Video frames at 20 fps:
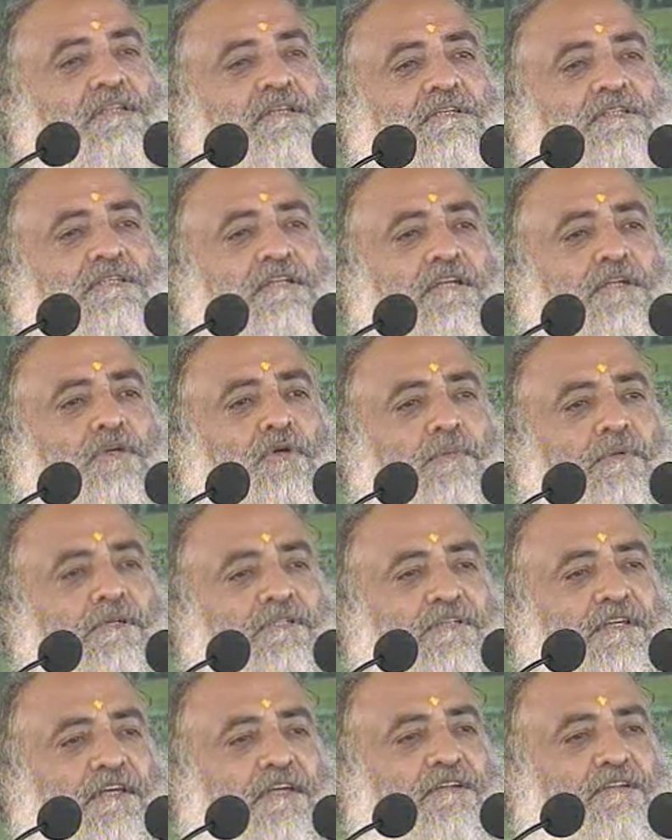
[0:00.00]
तीसरे जो
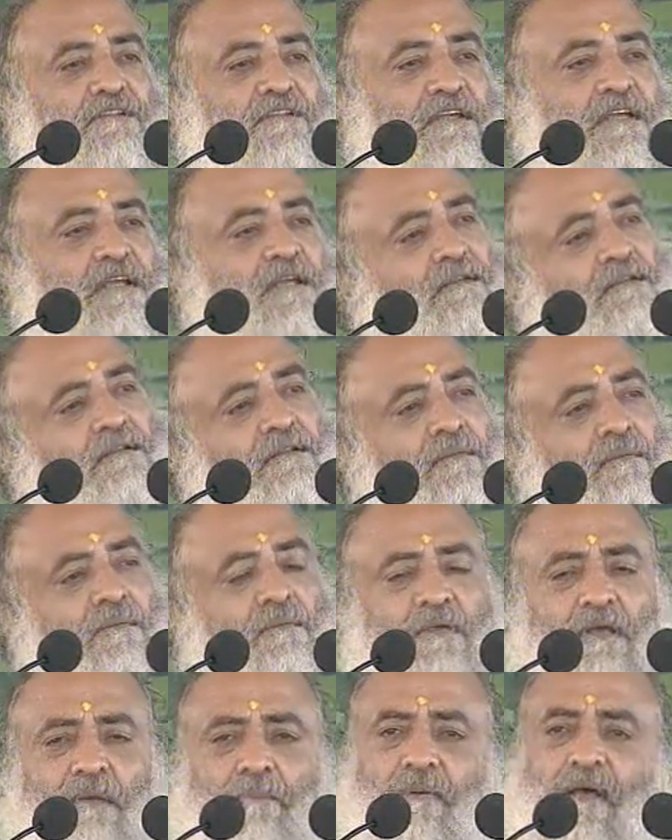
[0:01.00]
भी सेठ थे
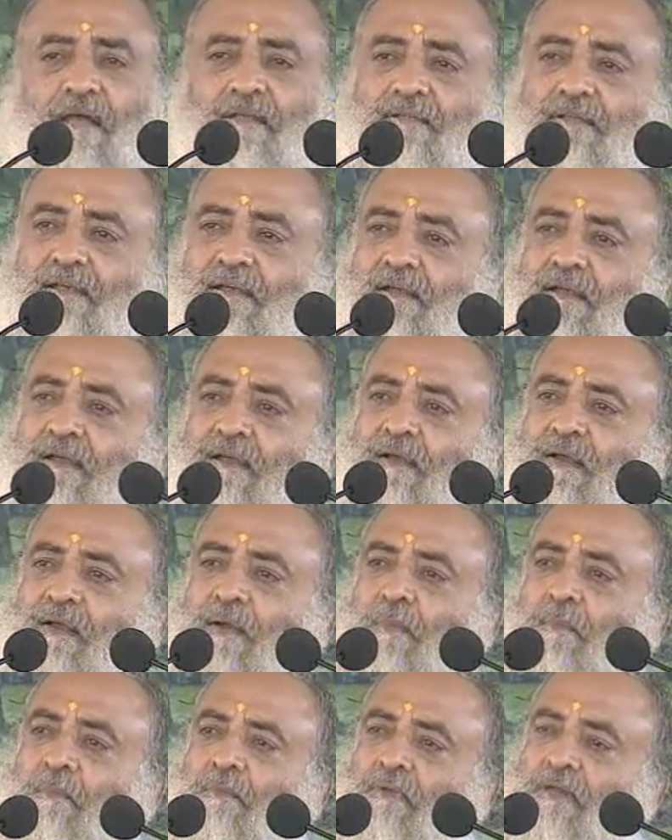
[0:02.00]
उनके पास
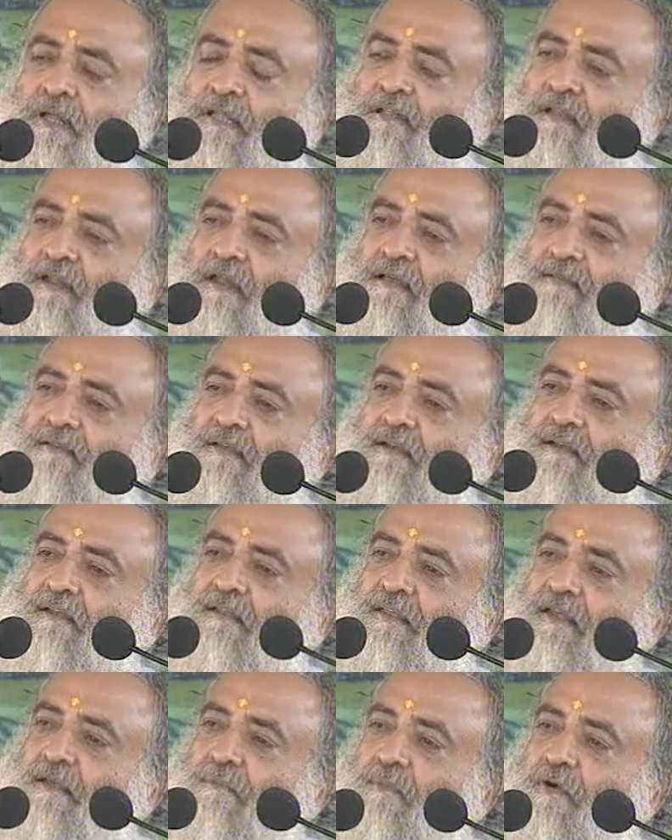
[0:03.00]
बोले जरा सा
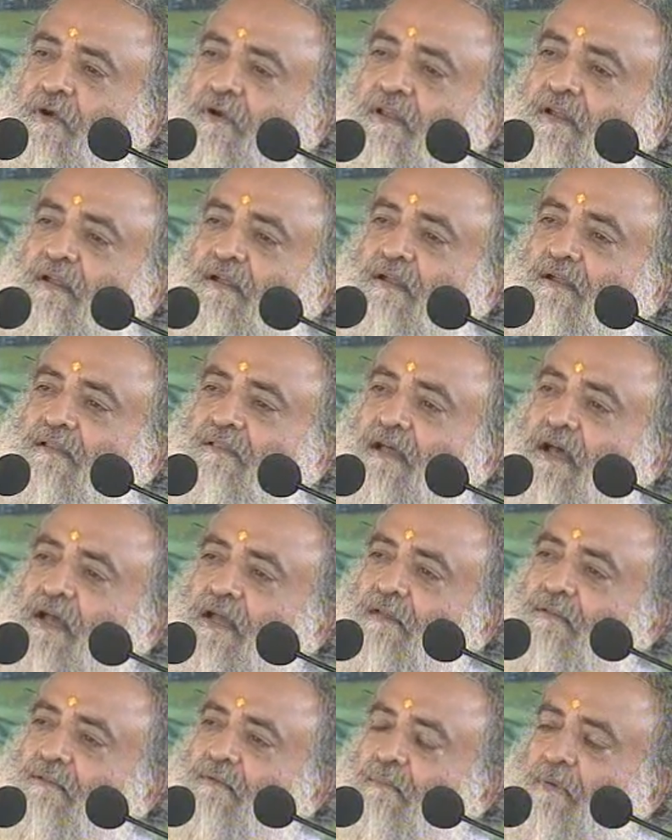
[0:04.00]
डीएम ऑर्डर करता
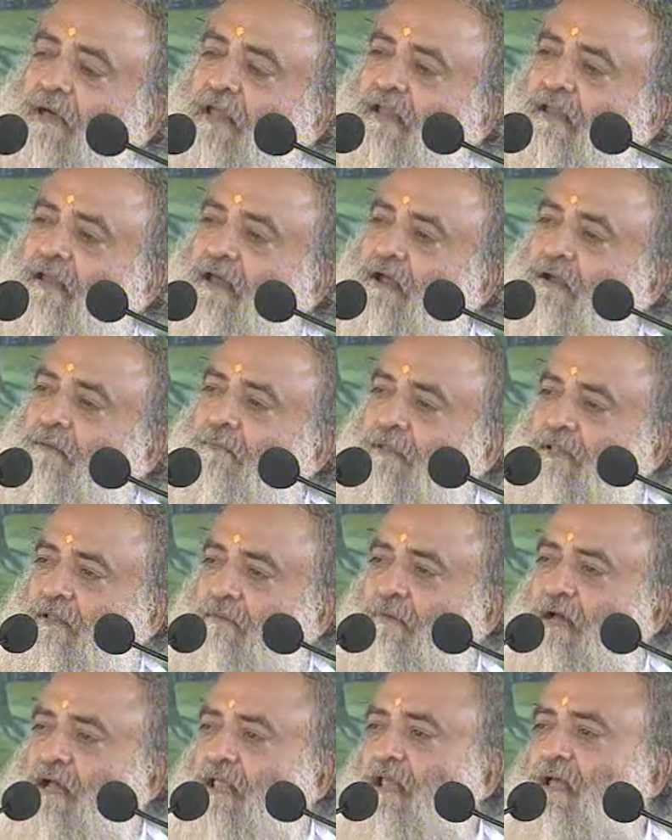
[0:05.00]
है तो हमारे नाक में
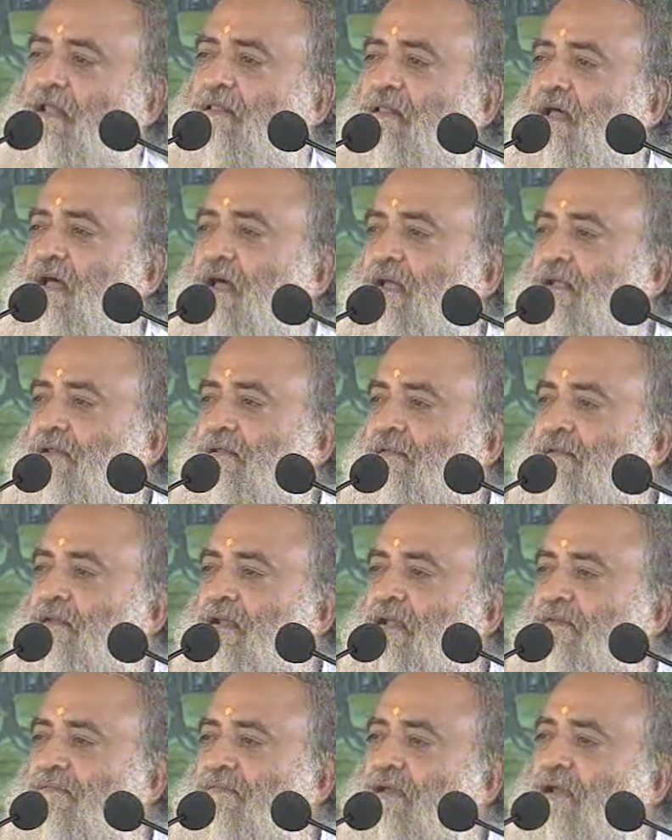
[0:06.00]
दम आ जाता है
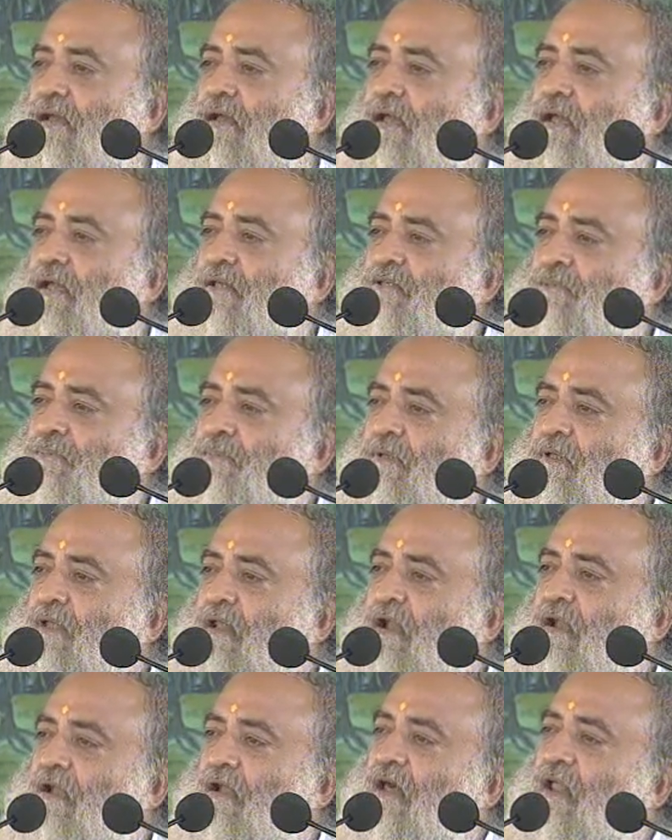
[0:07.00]
जरा सा एसपी
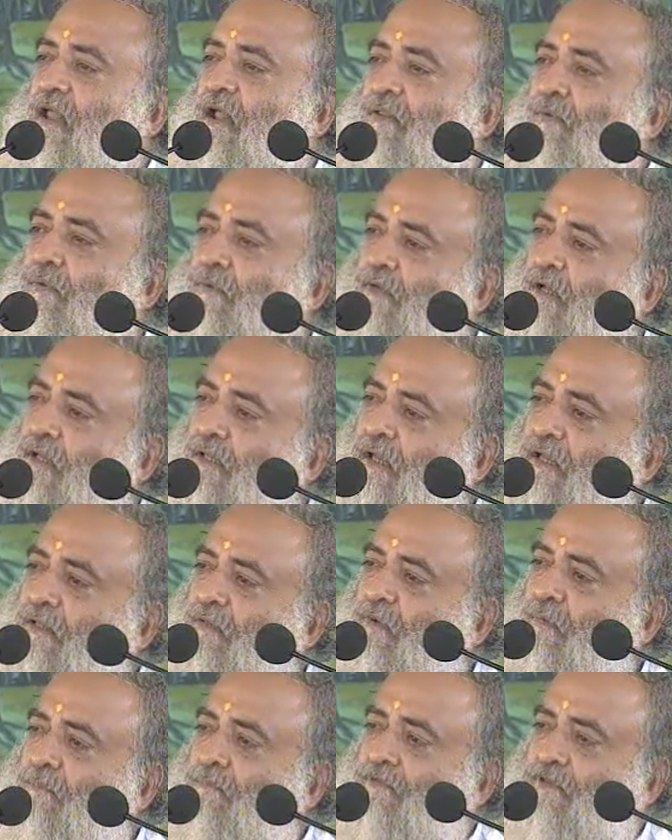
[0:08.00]
जरा नाराज हो जाता है
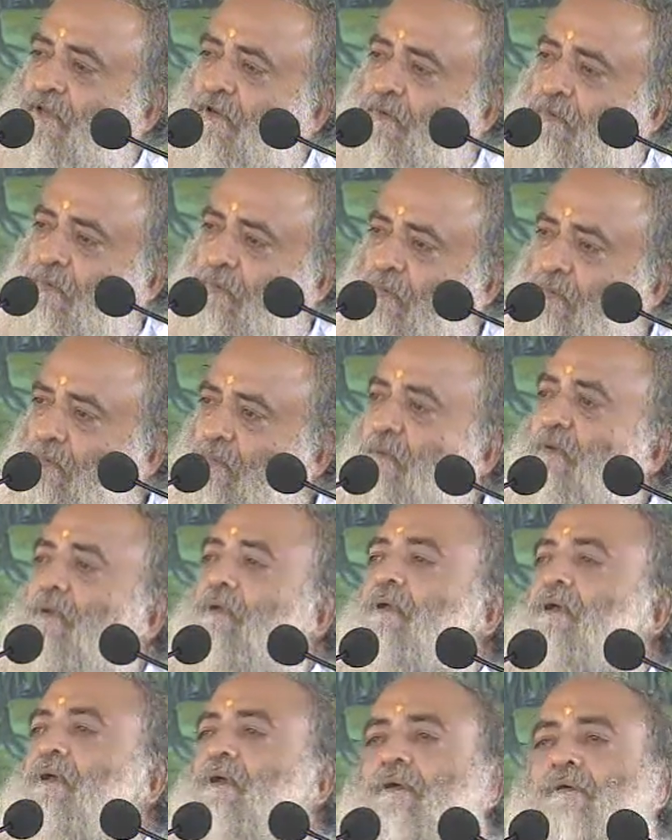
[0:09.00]
तो हम सेठों को
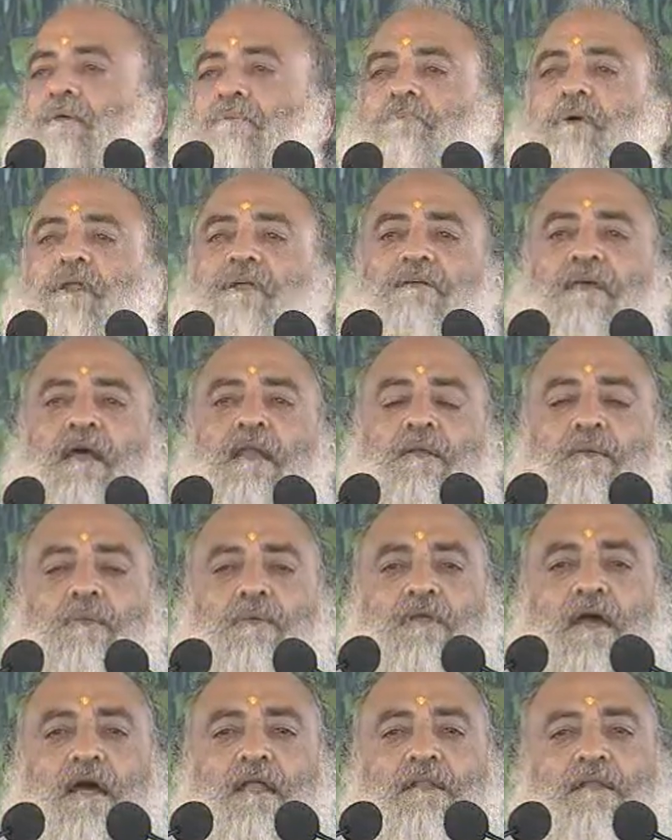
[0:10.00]
परेशानी
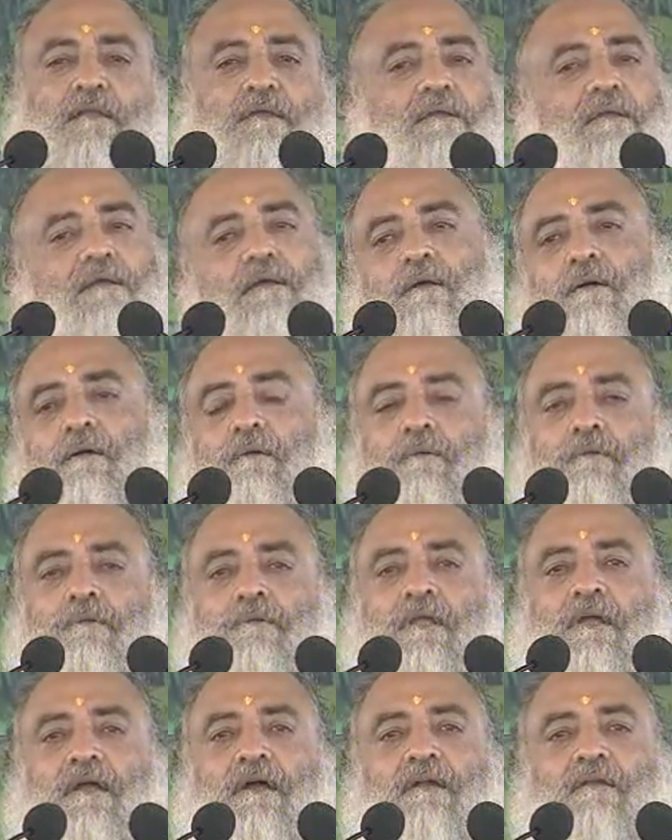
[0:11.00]
हो जाती
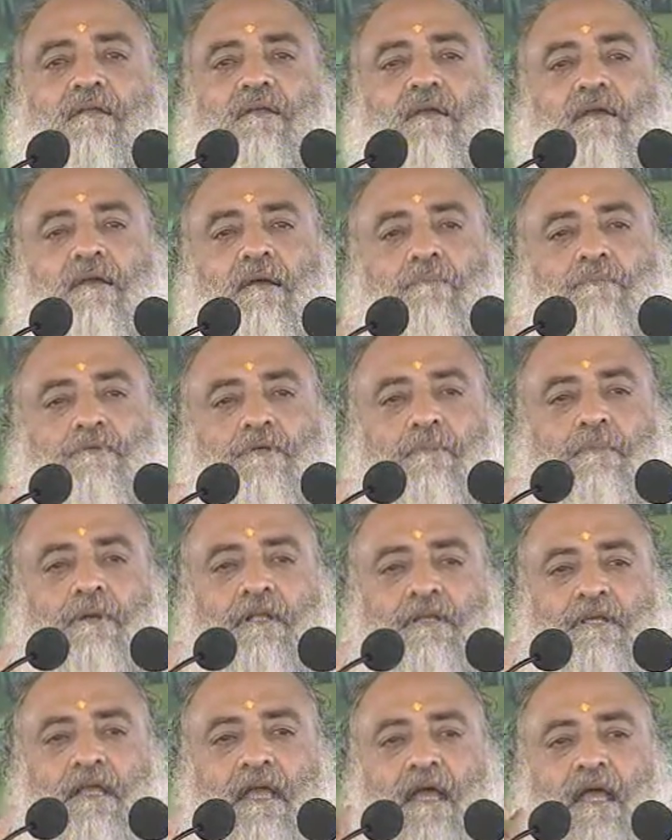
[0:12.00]
उसने कहा ठीक है हम
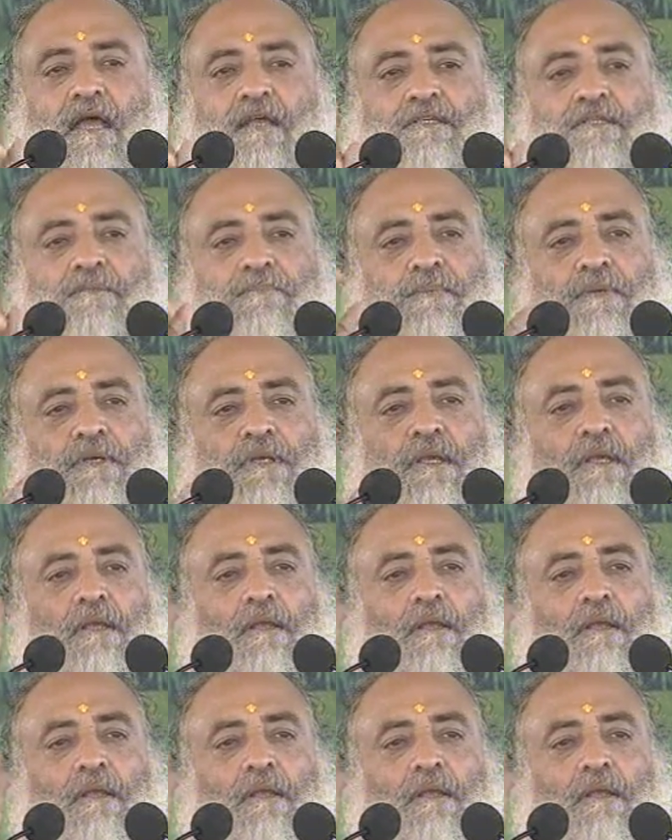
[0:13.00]
समझ गए एसपी